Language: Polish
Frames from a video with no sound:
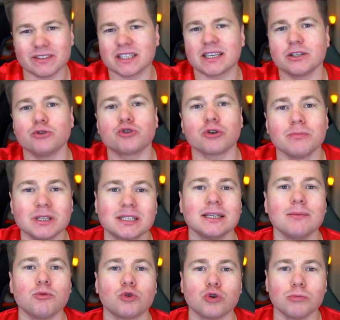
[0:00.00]
a w zasadzie już
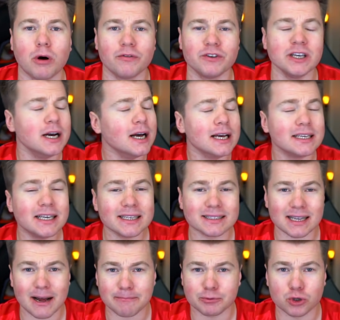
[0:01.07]
obecnemu klubowi
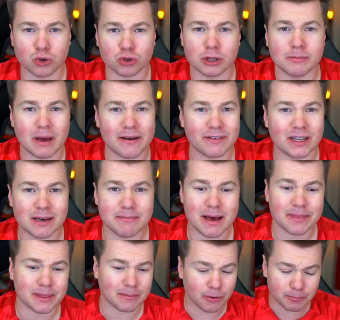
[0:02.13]
jest absolutnym
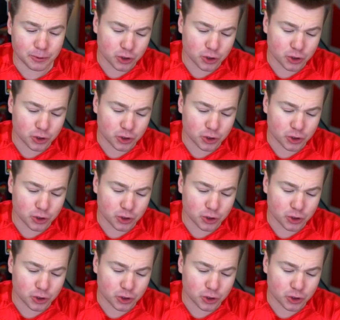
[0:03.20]
ewenementem.